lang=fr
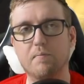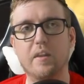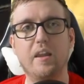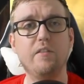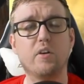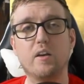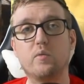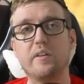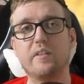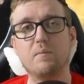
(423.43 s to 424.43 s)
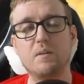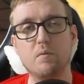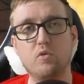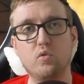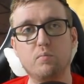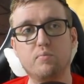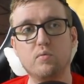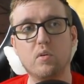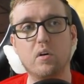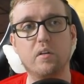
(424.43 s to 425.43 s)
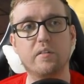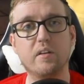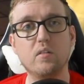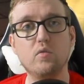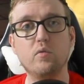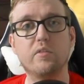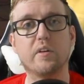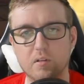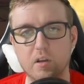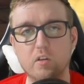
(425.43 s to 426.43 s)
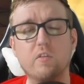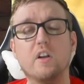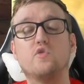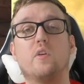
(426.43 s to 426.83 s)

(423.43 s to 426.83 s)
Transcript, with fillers: Et voilà, écoutez, c'est un petit peu tout pour euh, ces news. Et donc voilà, je voulais